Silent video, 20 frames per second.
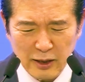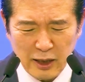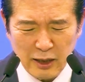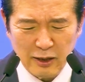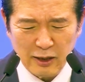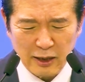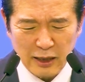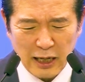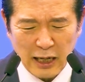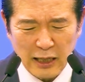
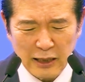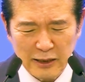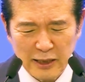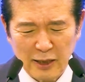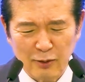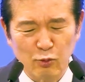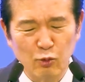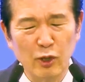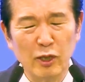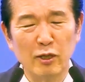일들은
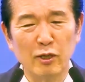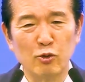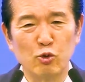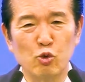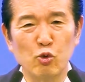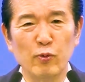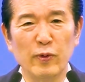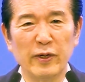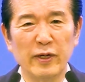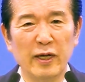항상 우리
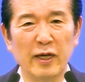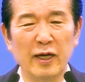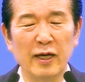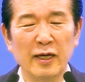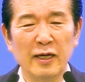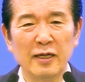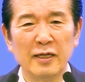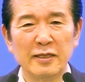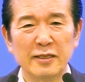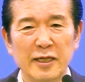주변에
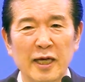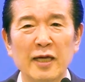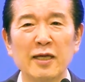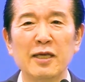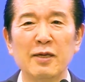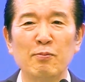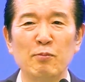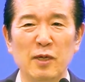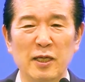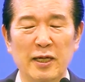
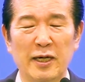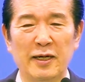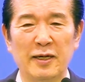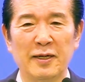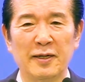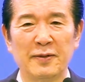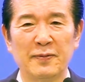생깁니다.